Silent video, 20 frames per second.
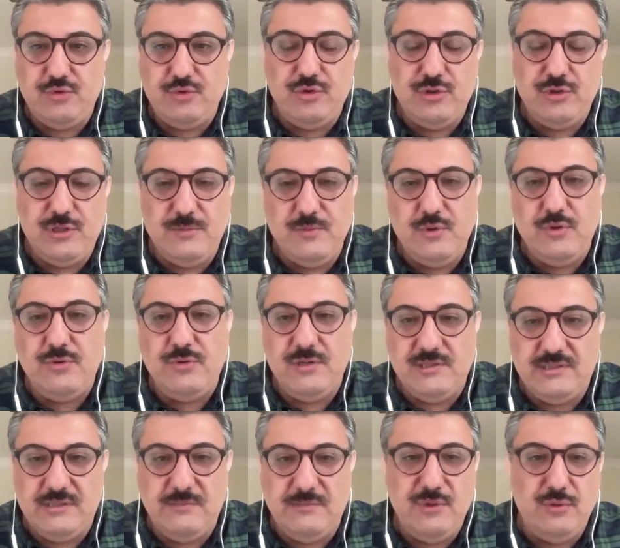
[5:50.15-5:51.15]
Çünkü 24
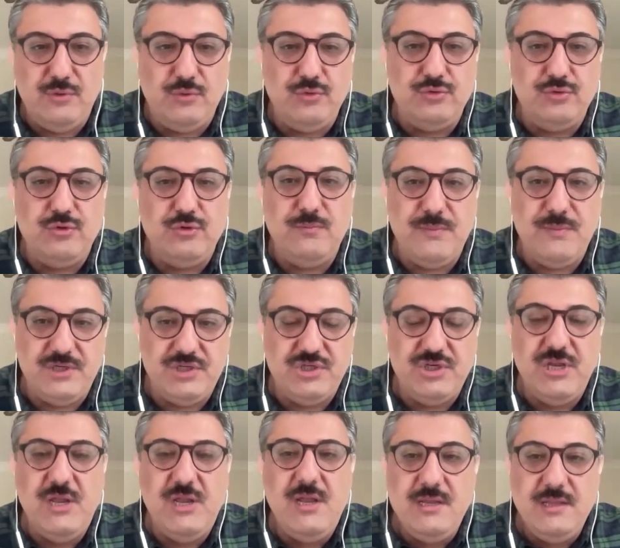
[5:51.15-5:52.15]
Nisan
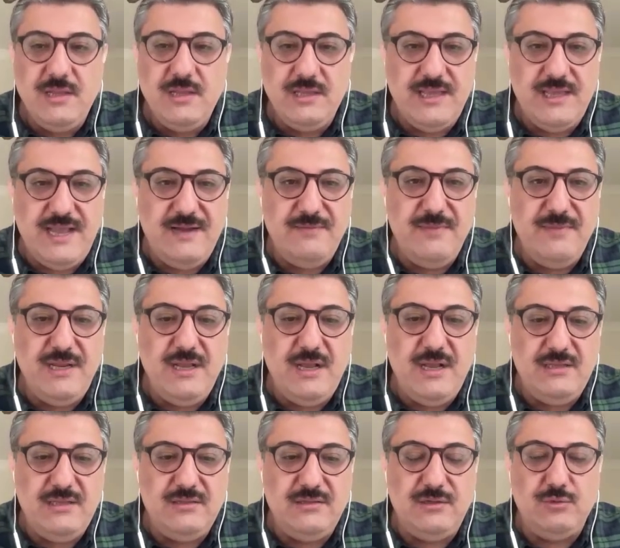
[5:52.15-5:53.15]
1915'deki Ermeni
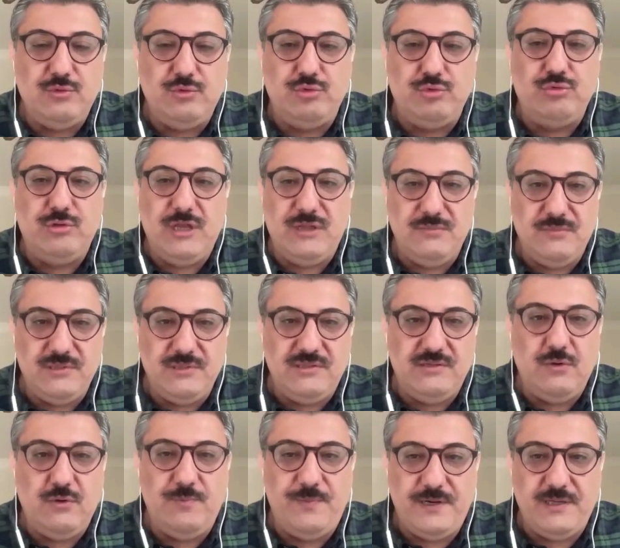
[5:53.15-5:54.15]
aydınların
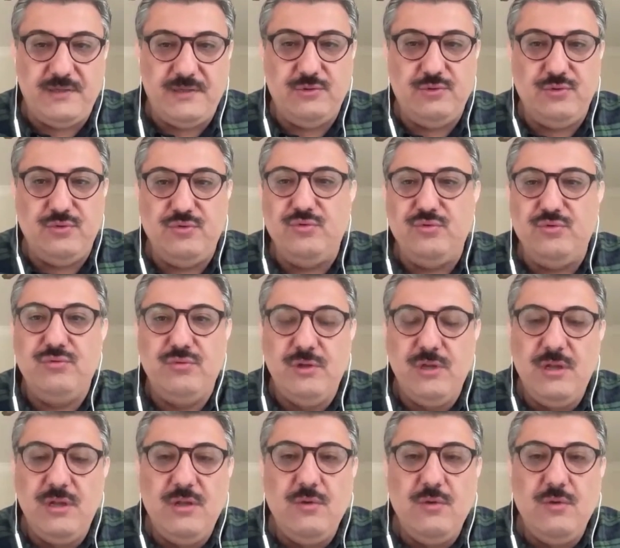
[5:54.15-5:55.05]
tutuklanması operasyonunun